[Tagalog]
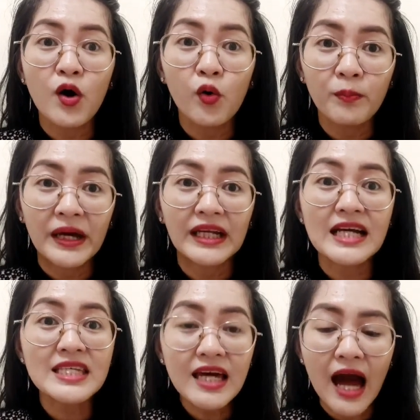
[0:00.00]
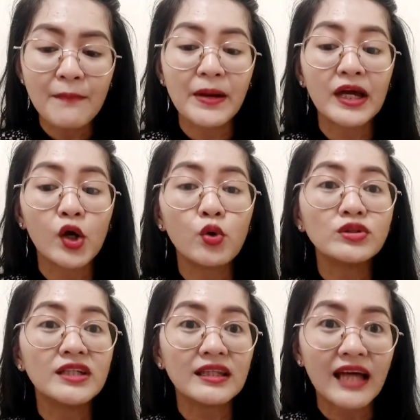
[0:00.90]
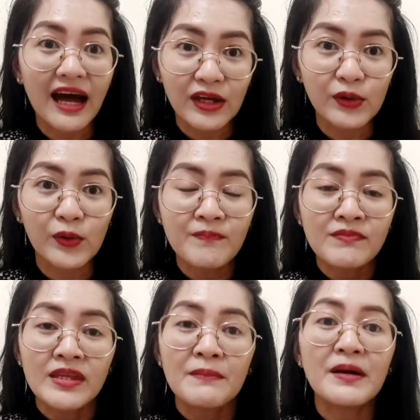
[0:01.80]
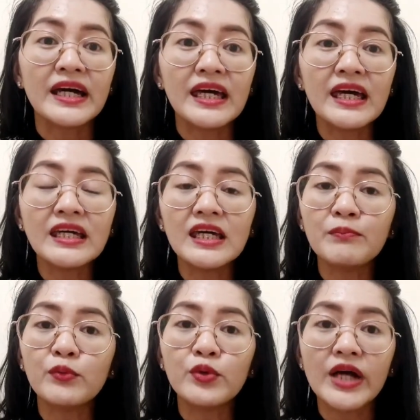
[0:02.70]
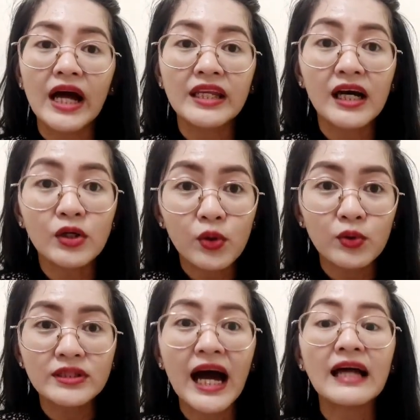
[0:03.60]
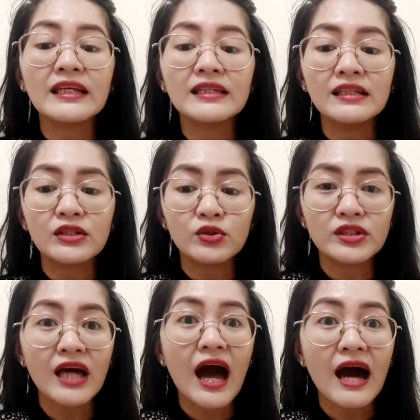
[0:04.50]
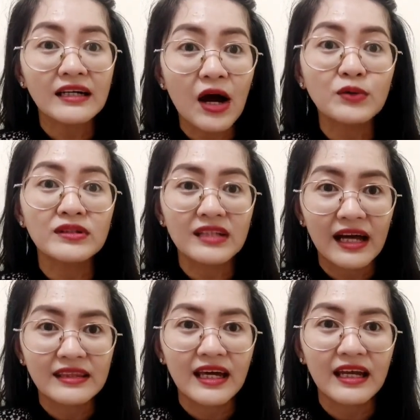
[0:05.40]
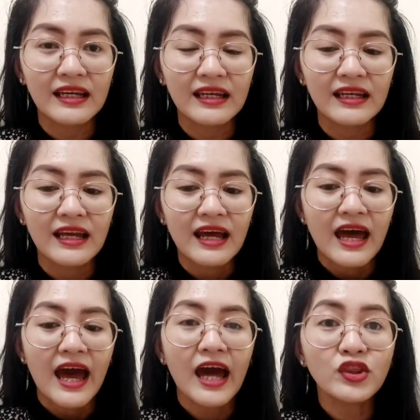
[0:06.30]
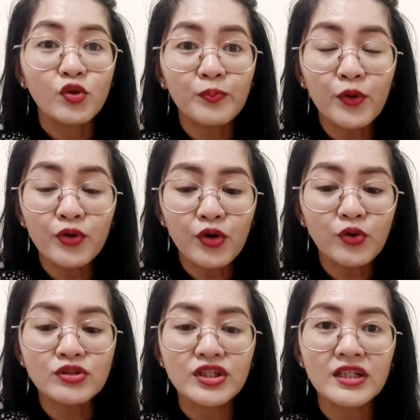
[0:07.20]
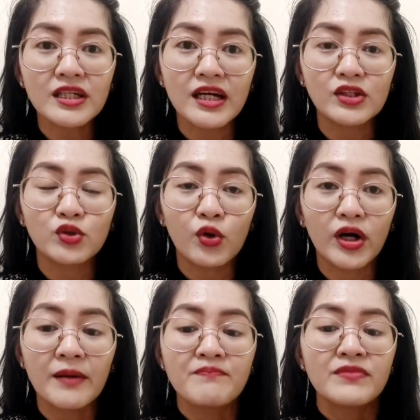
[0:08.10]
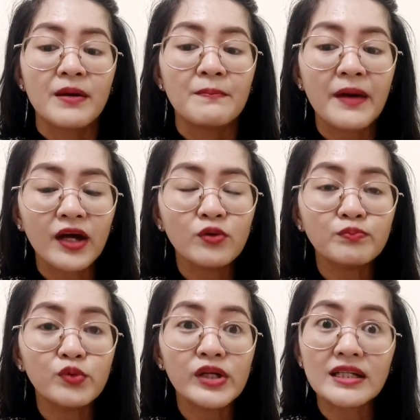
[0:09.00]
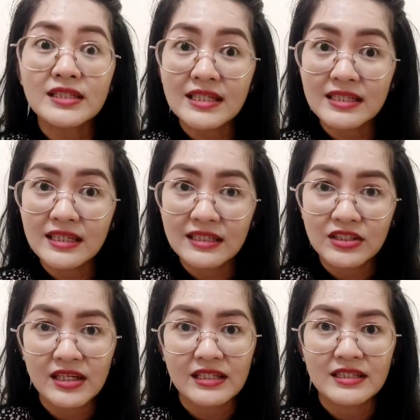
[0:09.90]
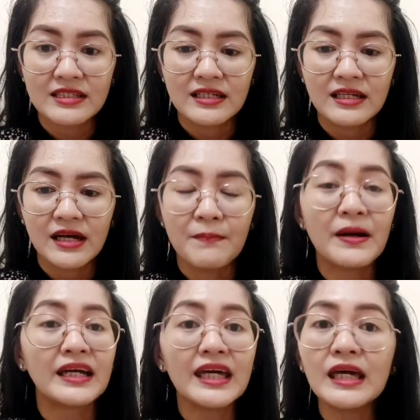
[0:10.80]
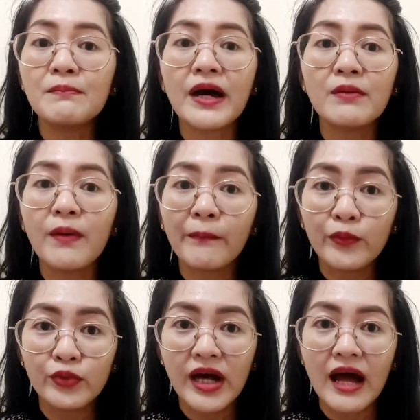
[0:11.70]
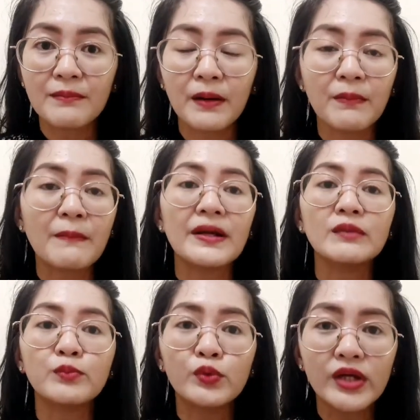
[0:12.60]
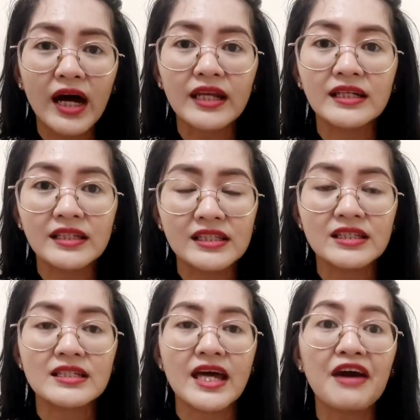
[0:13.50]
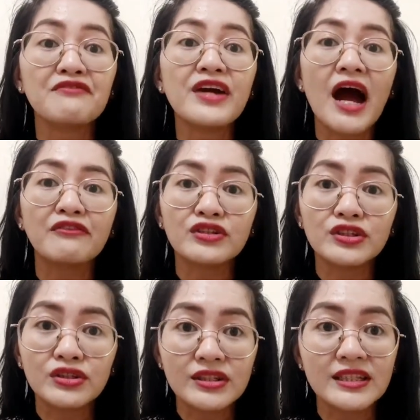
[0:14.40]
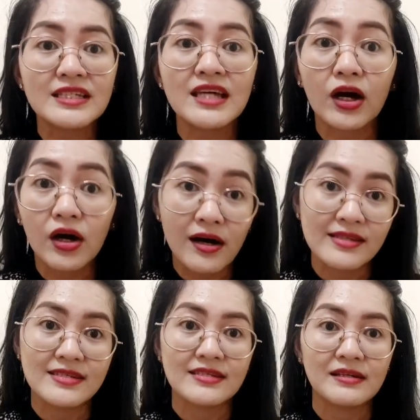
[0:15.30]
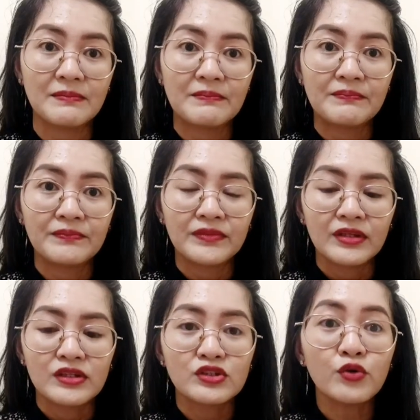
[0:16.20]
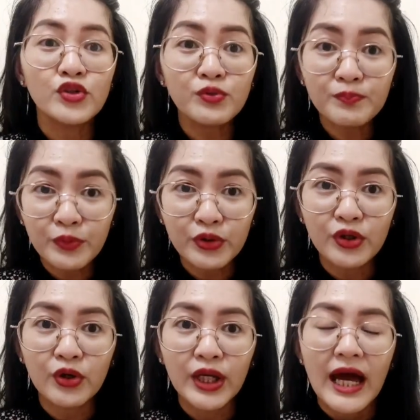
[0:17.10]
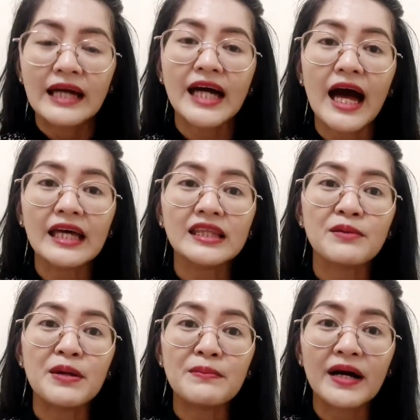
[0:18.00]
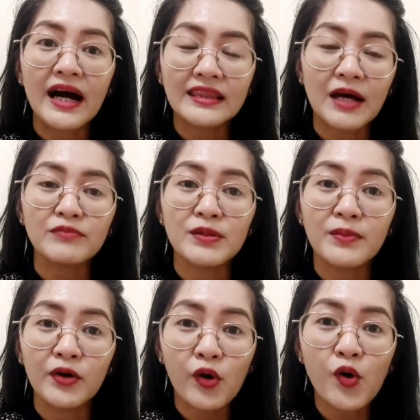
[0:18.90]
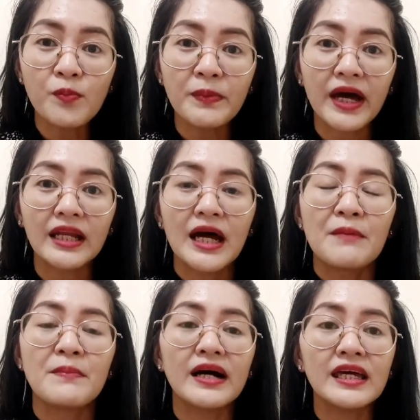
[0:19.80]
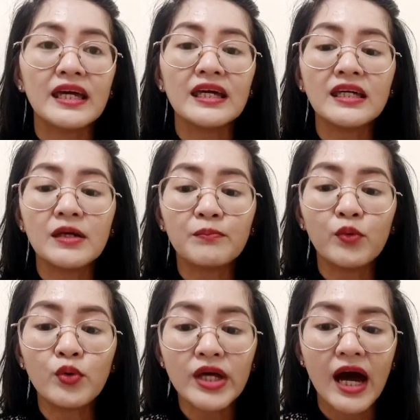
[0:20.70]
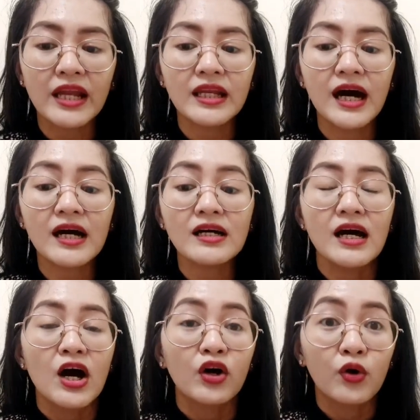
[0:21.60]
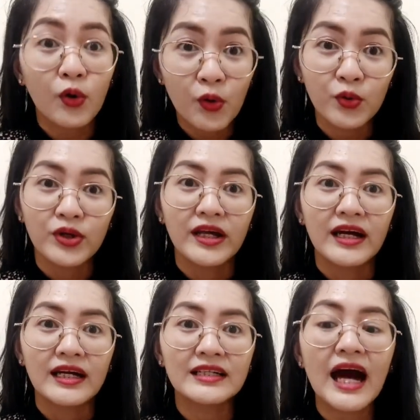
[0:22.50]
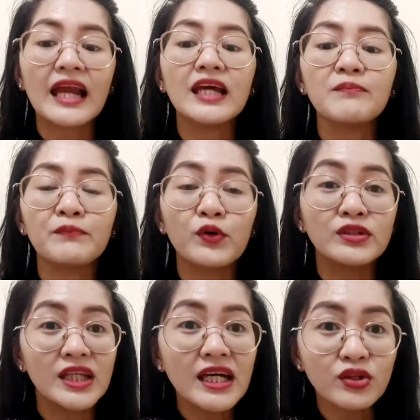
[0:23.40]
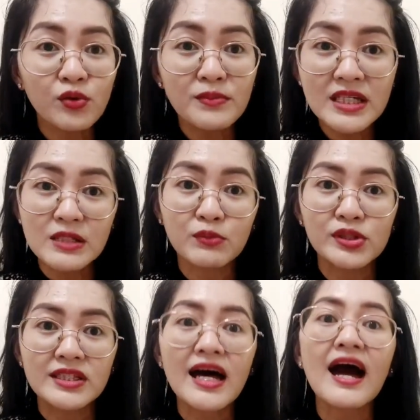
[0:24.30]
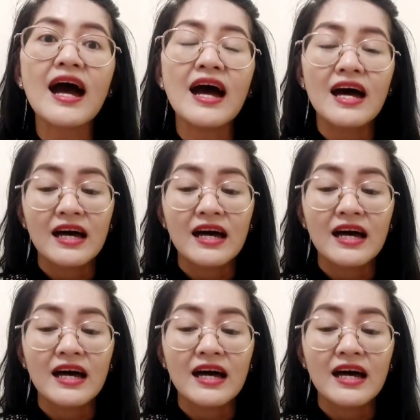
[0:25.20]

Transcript: ma-open. Kasi nga, may code na tayo. Manghihingi po yan ng code galing dito sa account natin. Ito pong code generator, meron po yung 6 digits. Mag-iiba-iba po yan. Magpapalit po yan ng digits every after 30 seconds. So, yun po yun. Kahit na may mag-attempt na mag-open, manghihingi po yan ng code galing po dito mismo sa